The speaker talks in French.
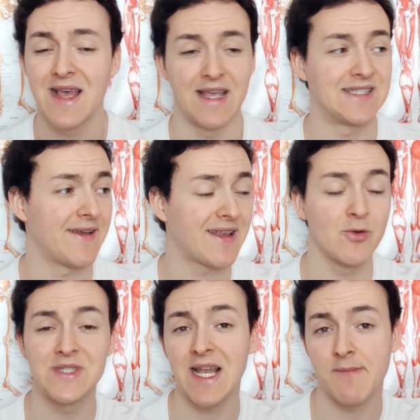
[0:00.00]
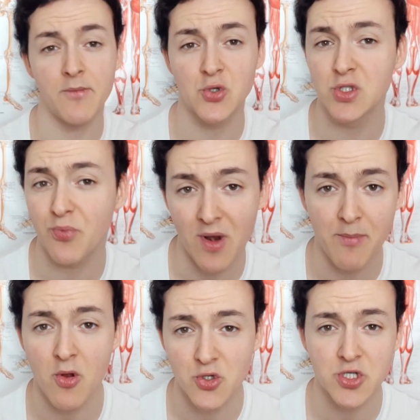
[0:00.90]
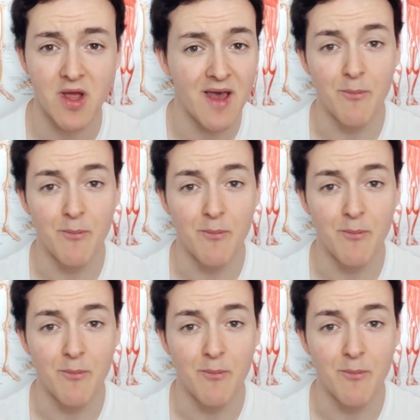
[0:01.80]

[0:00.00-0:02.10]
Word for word: Et ça va être aussi la même chose pour la planche.